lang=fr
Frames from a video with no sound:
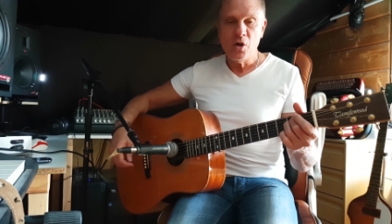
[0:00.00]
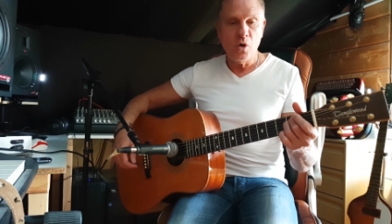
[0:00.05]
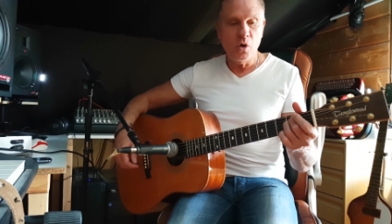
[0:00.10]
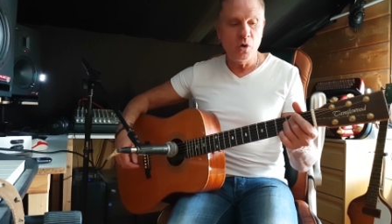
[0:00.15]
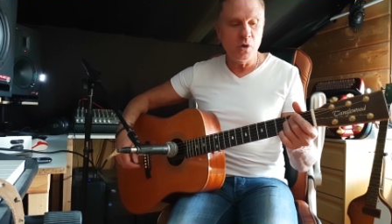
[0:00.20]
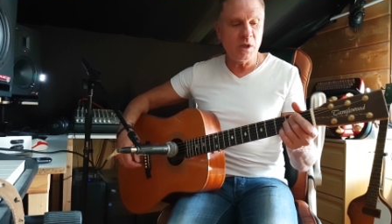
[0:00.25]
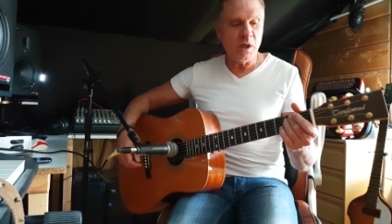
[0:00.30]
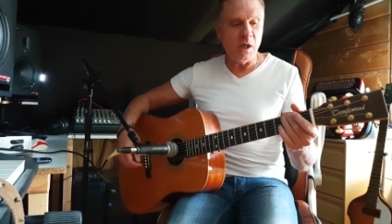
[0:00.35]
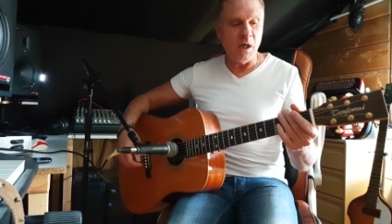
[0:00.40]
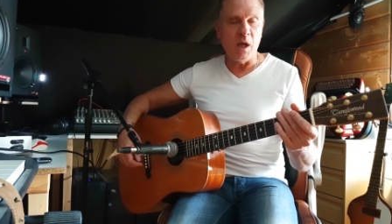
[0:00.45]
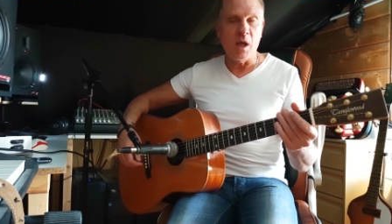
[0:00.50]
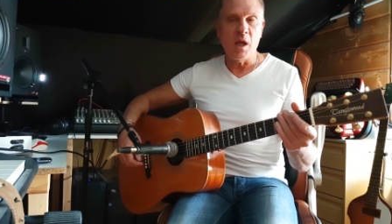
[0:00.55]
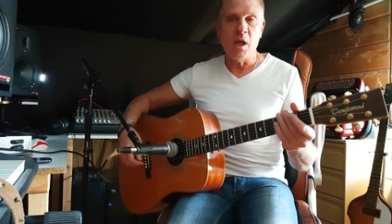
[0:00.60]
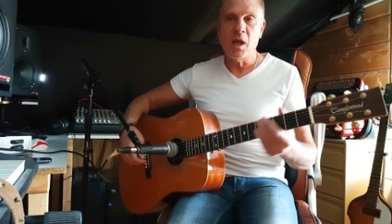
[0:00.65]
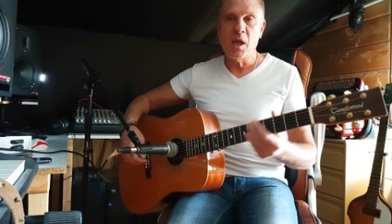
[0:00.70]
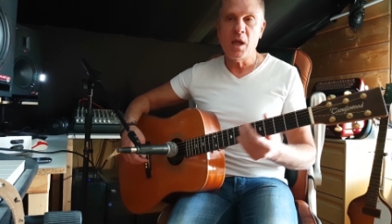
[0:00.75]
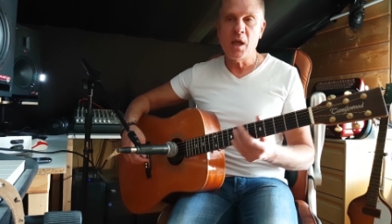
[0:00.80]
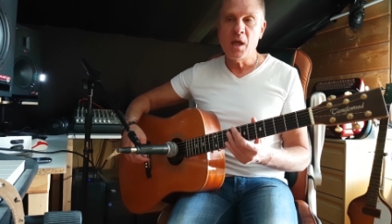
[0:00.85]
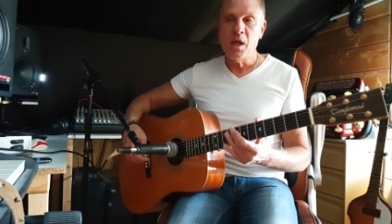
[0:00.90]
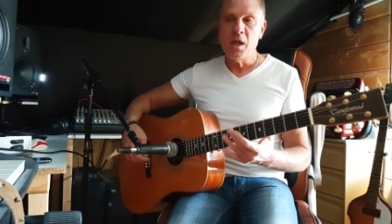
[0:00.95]
Ok.
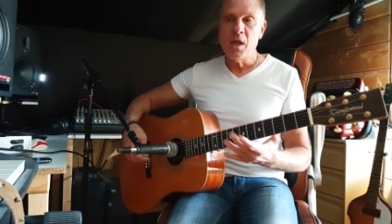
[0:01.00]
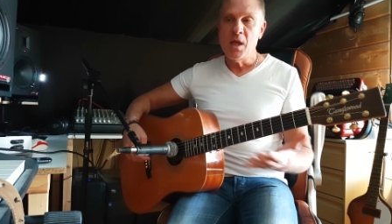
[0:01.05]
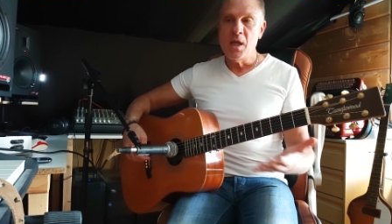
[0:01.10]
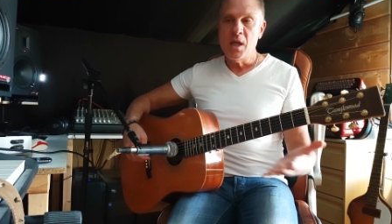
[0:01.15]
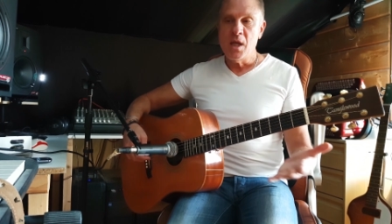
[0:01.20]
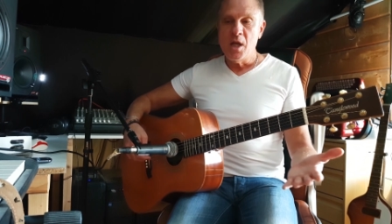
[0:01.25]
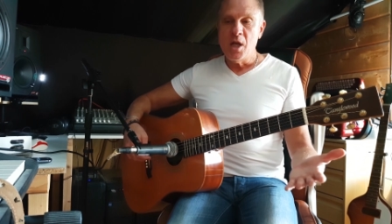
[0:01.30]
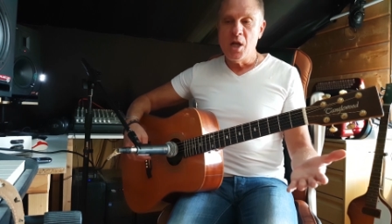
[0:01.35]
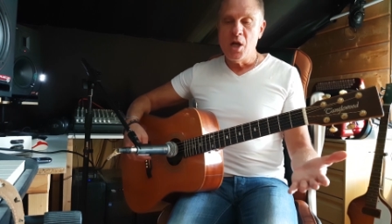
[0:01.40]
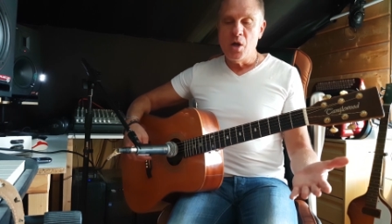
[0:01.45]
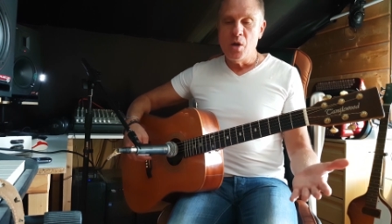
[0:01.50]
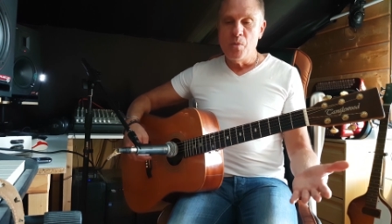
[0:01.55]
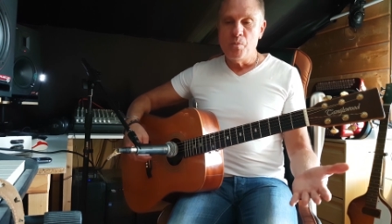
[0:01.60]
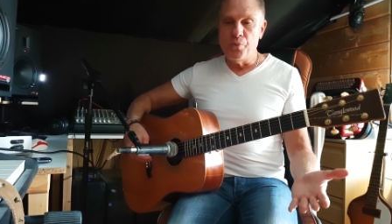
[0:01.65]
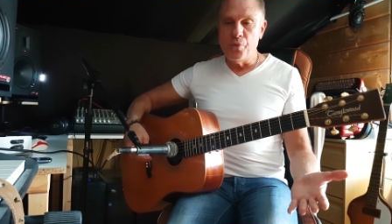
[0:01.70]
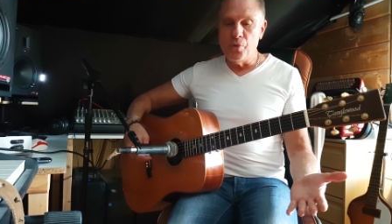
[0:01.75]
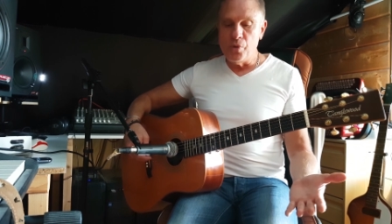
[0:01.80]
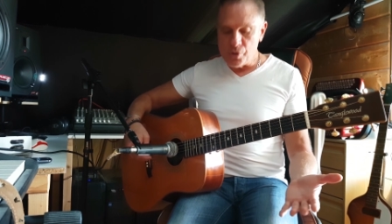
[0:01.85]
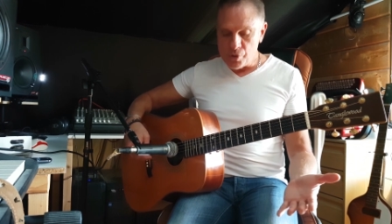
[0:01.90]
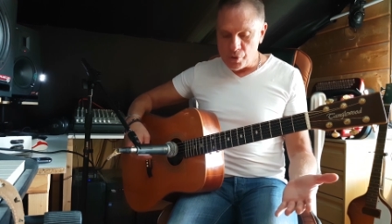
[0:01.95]

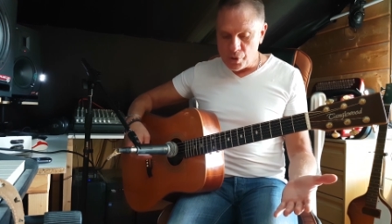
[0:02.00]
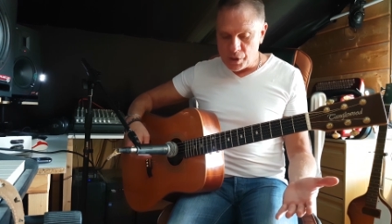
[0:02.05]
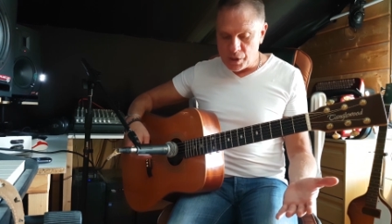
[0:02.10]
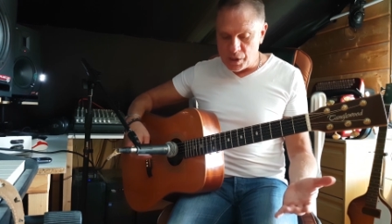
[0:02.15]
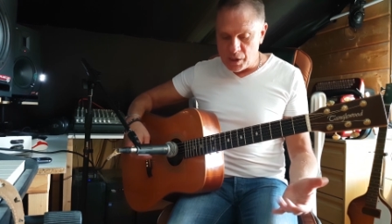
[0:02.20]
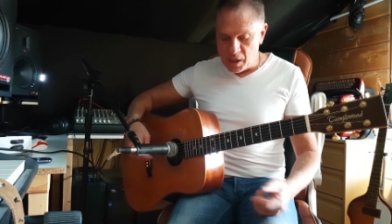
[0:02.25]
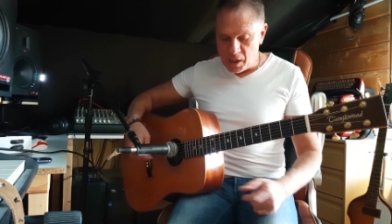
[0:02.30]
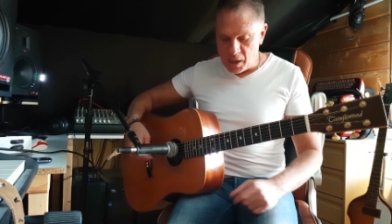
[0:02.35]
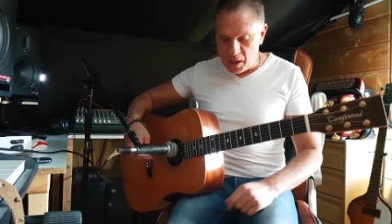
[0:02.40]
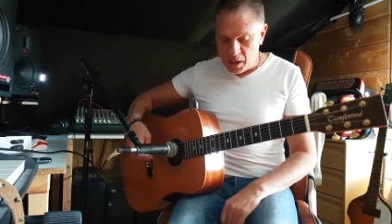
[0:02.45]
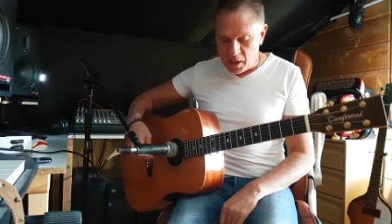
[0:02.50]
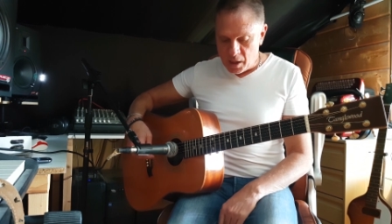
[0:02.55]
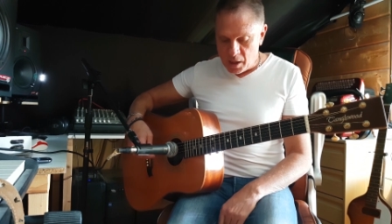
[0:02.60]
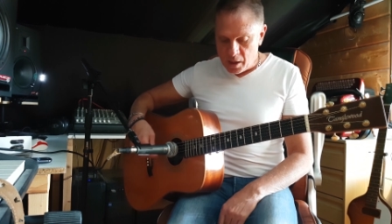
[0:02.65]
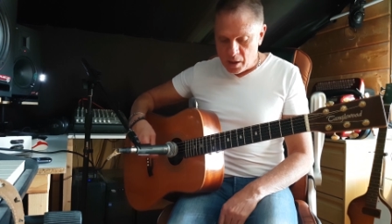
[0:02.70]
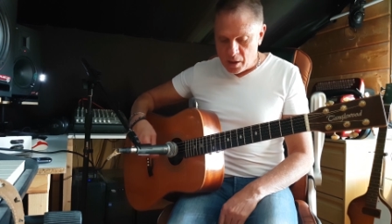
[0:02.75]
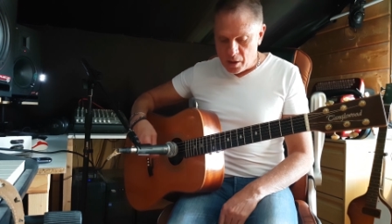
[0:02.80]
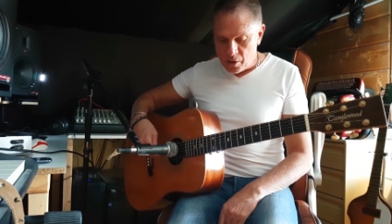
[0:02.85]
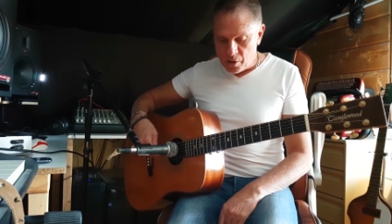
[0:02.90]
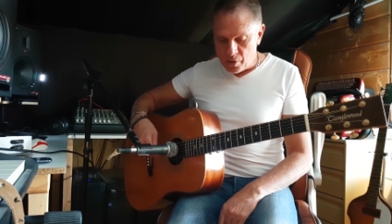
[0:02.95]
Pour ce qui est
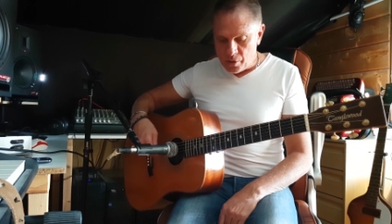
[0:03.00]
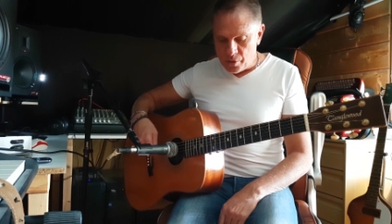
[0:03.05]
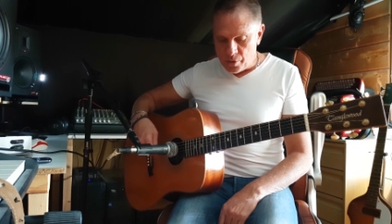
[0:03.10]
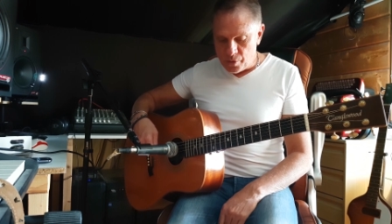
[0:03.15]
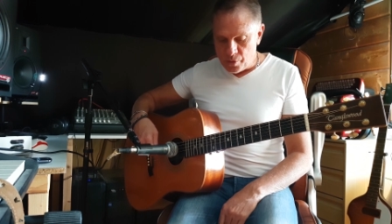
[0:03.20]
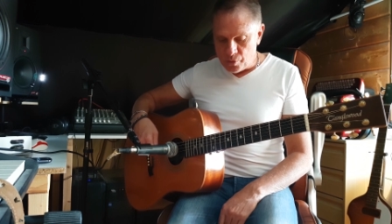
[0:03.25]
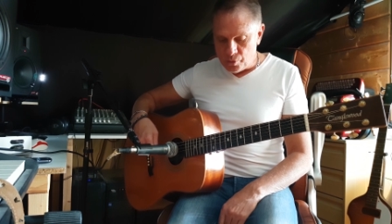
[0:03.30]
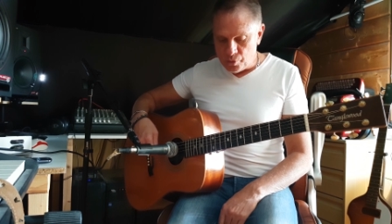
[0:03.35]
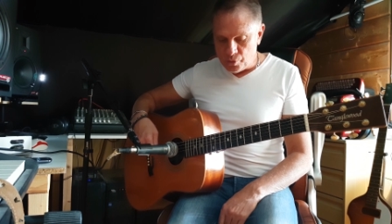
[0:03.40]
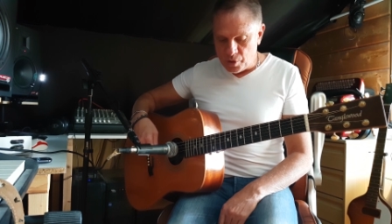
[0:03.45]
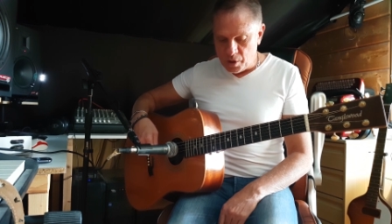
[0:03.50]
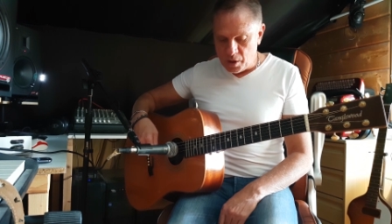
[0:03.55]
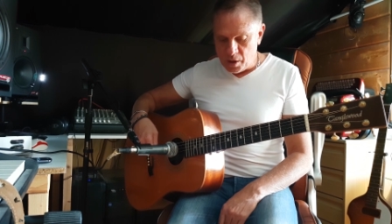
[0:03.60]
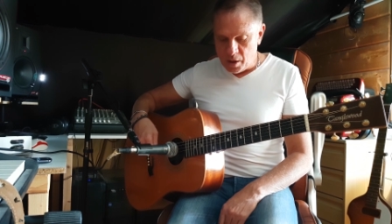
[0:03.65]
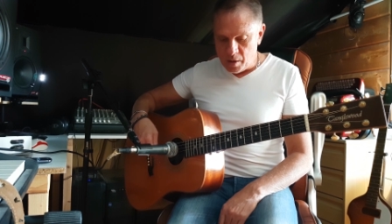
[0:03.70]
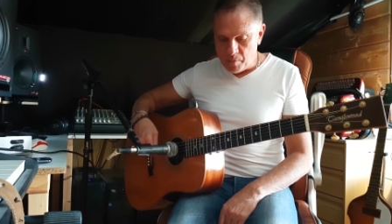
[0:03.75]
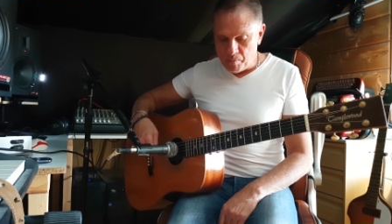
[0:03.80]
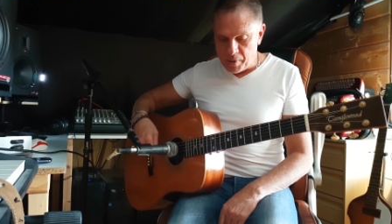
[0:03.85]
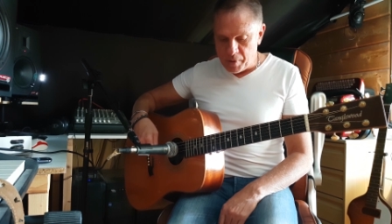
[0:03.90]
déplacement euh, des